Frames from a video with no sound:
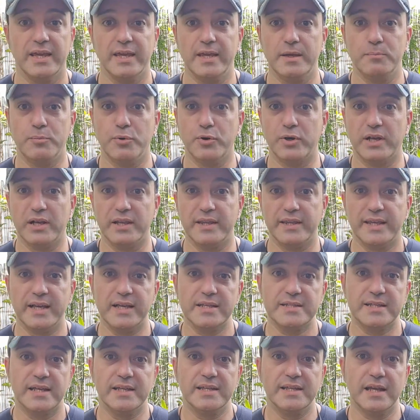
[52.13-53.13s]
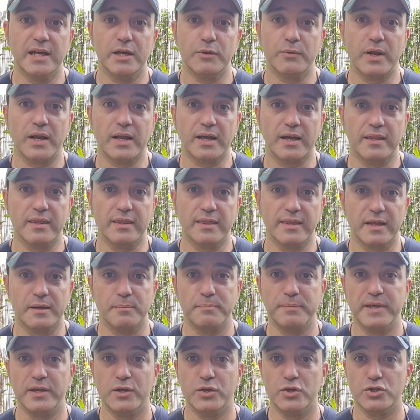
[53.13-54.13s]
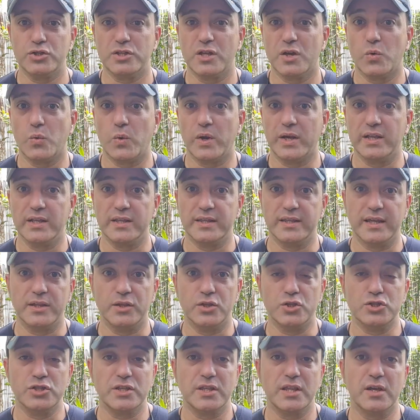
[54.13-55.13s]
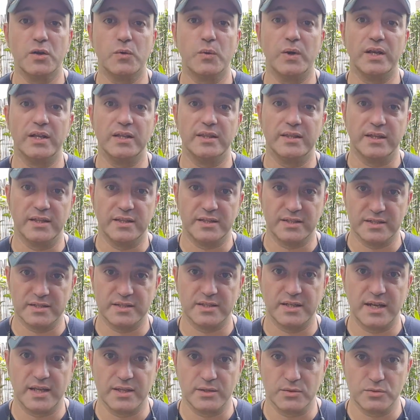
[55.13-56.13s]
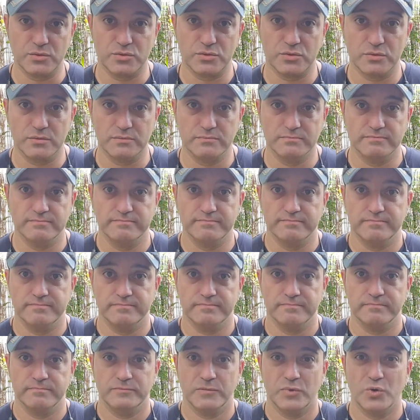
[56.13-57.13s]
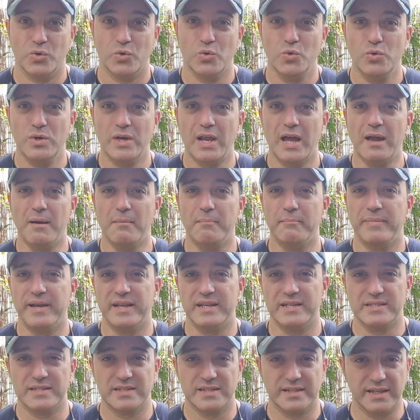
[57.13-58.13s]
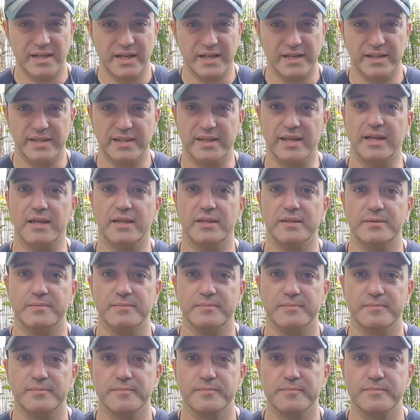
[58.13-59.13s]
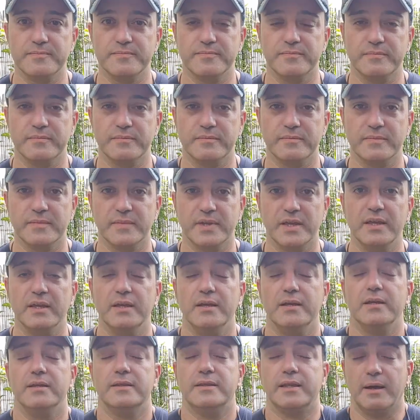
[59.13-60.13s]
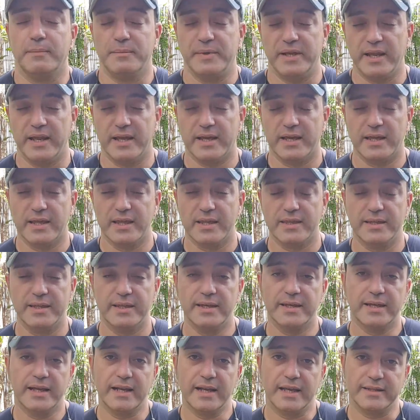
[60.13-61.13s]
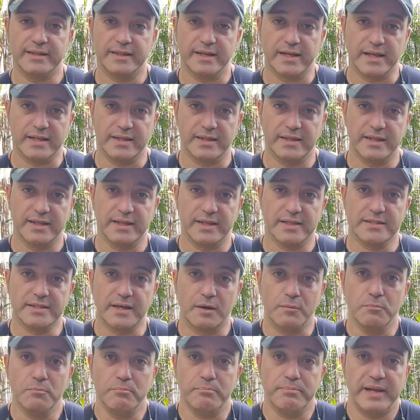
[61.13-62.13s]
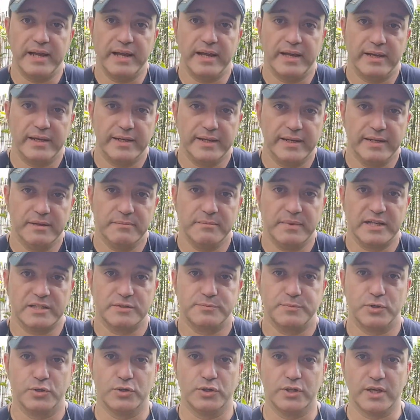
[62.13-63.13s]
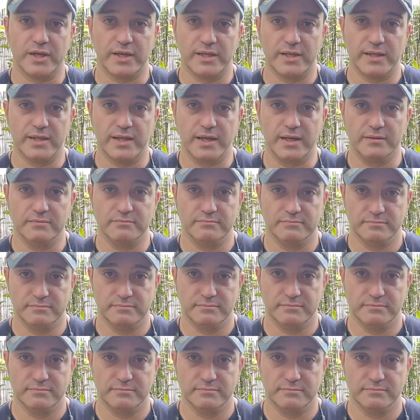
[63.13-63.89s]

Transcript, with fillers: y por el día se han llegado a alcanzar picos de 42 y de 43 grados. Una bestialidad. También hay que decir que la terracica está un pelín más protegida.